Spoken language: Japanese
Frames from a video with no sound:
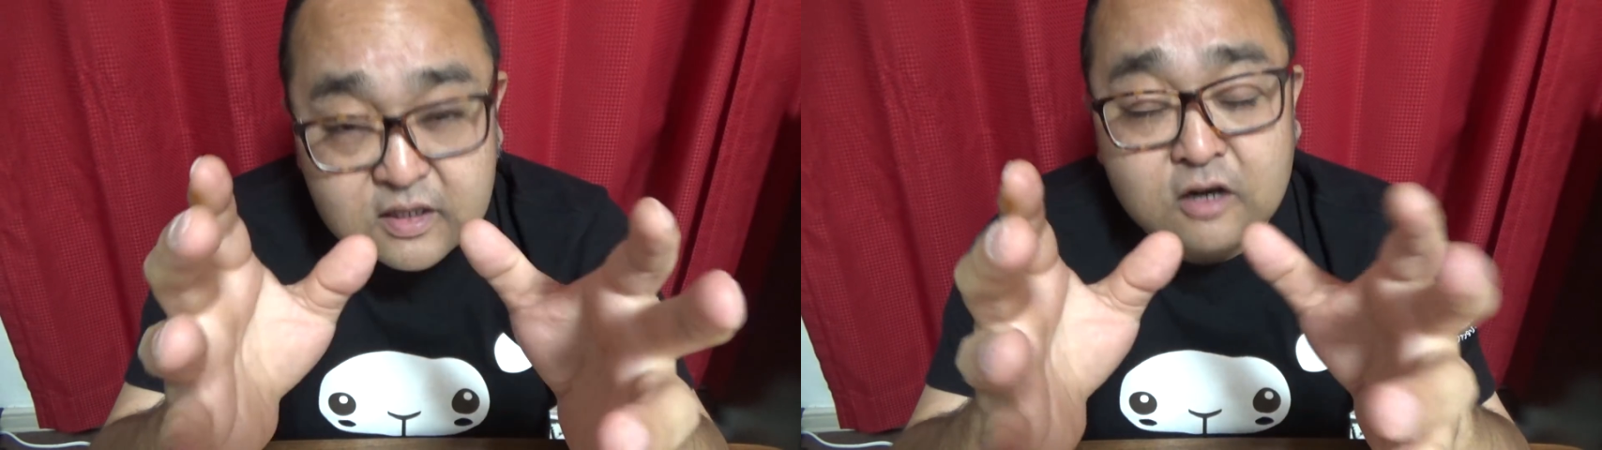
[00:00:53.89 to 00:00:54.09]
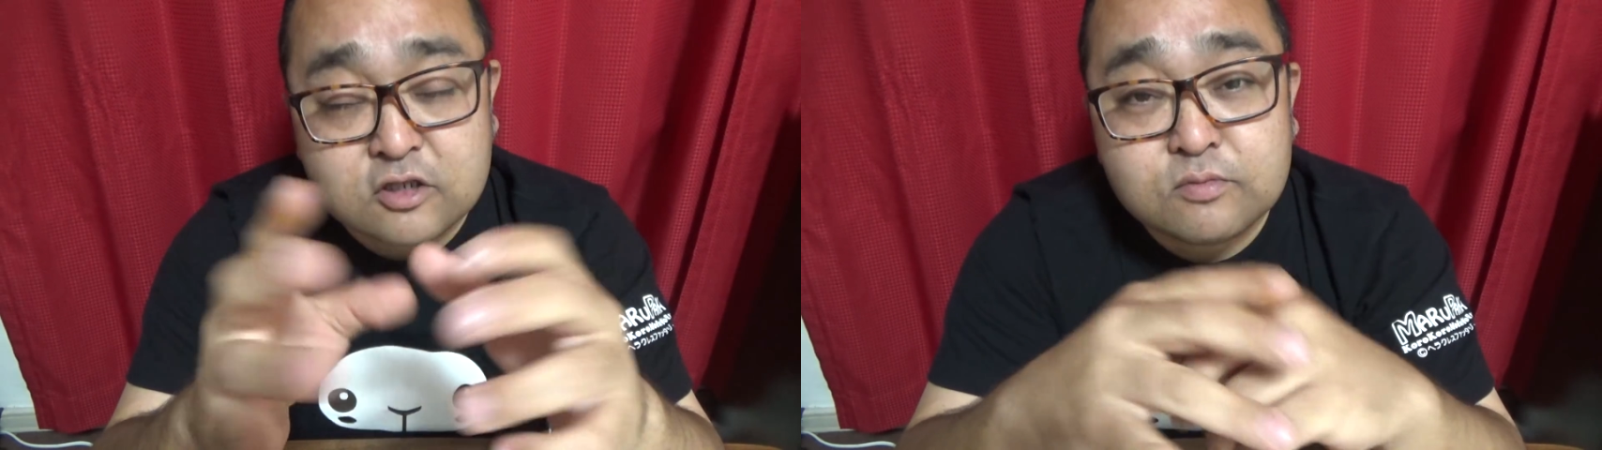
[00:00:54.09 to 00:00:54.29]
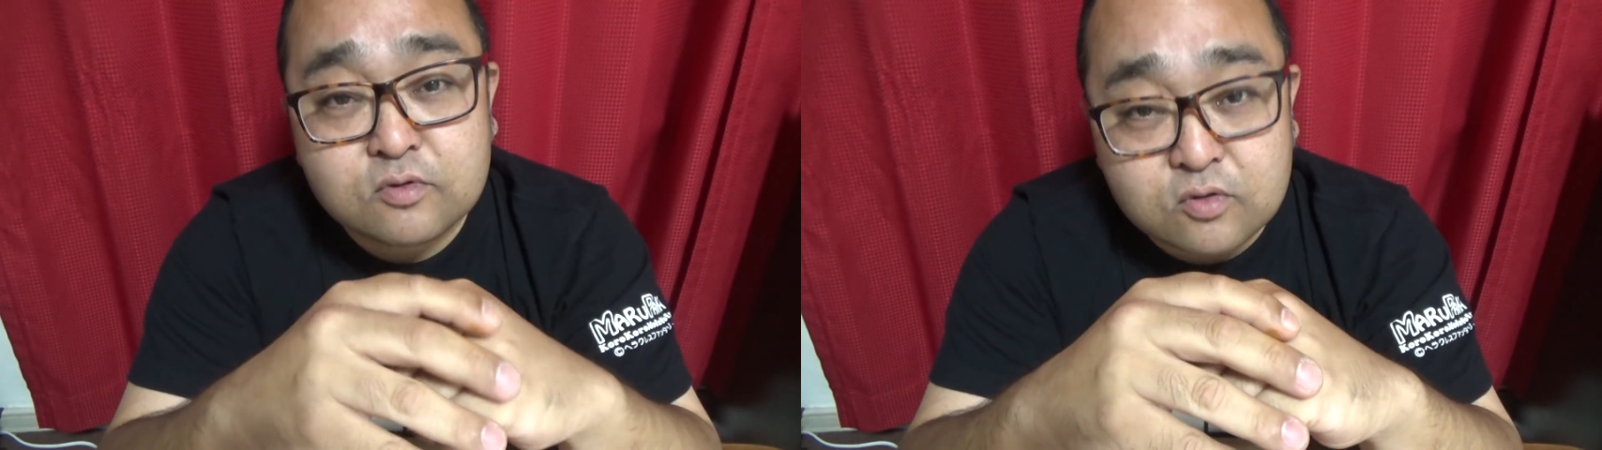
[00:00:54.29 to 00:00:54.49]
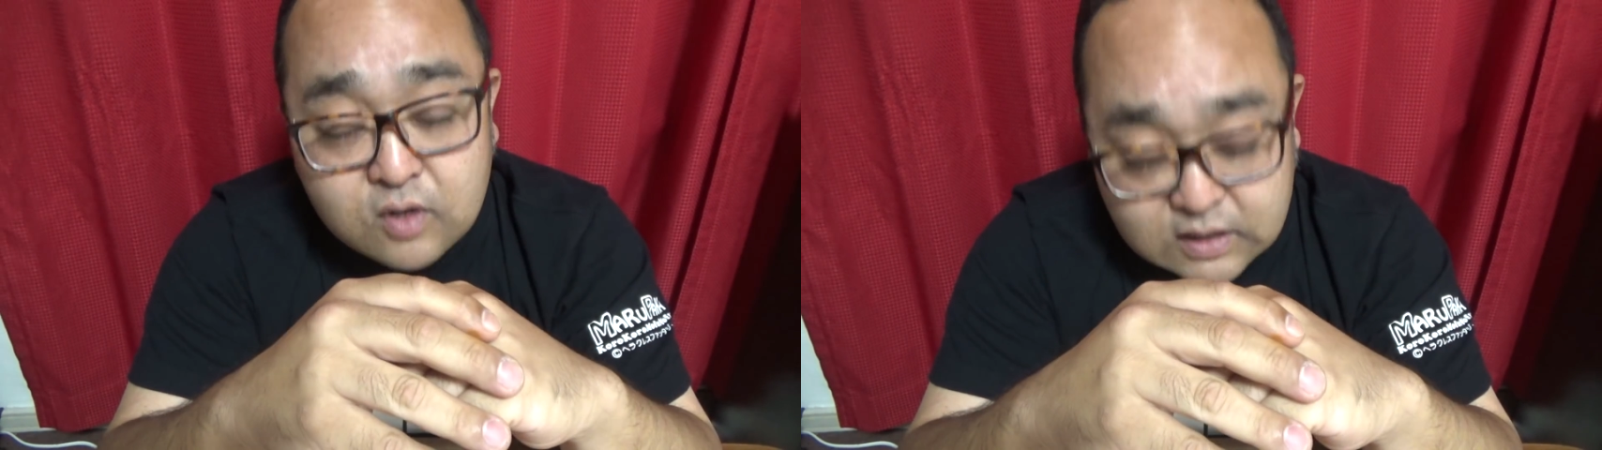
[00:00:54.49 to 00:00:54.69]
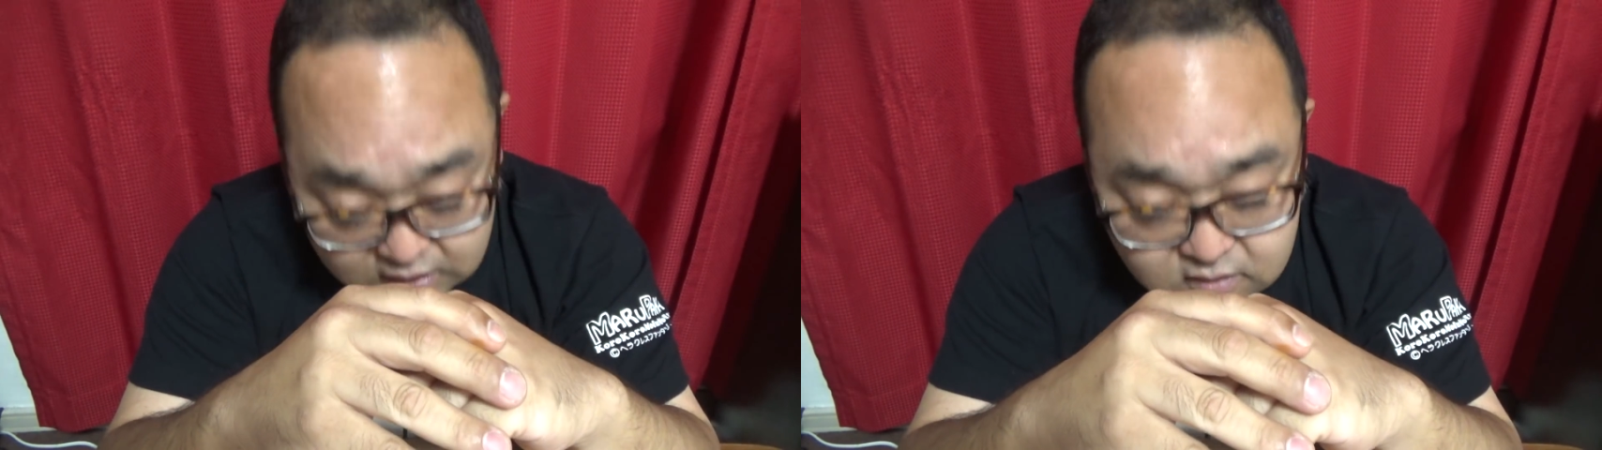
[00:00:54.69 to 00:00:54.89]
楽しむこと
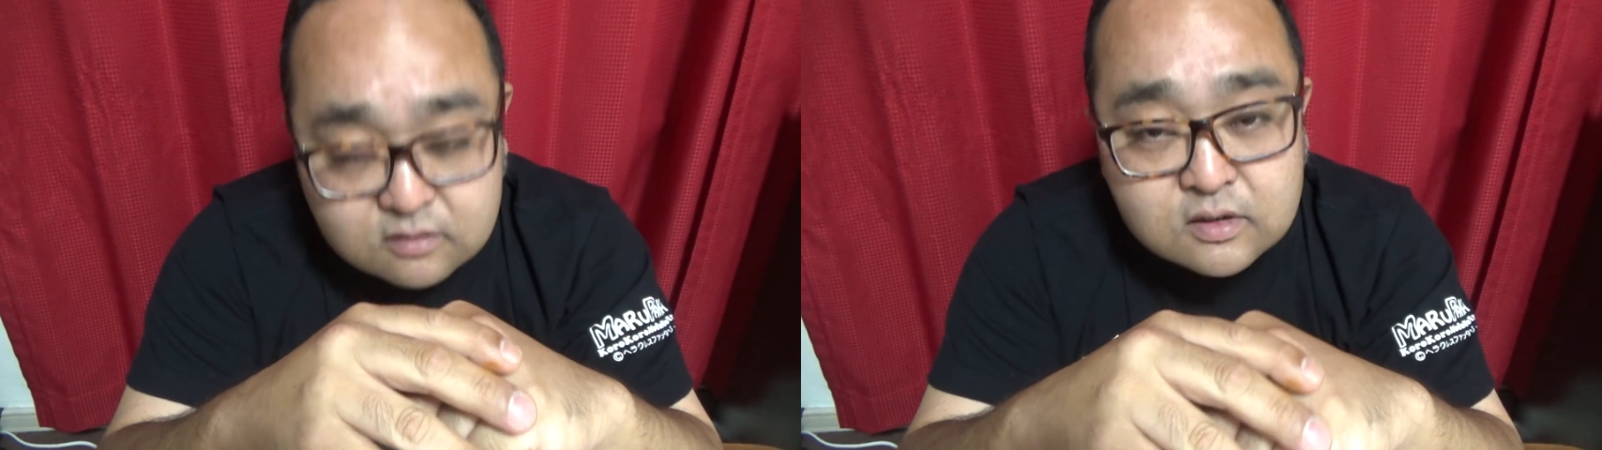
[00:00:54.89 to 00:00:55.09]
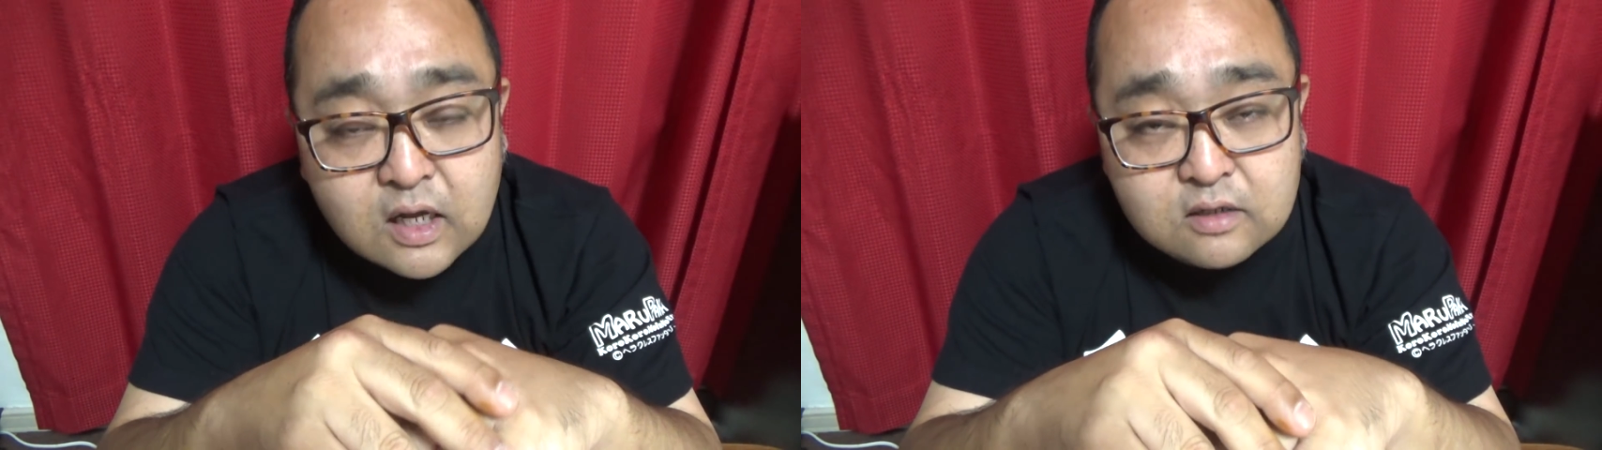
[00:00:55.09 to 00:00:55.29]
ができる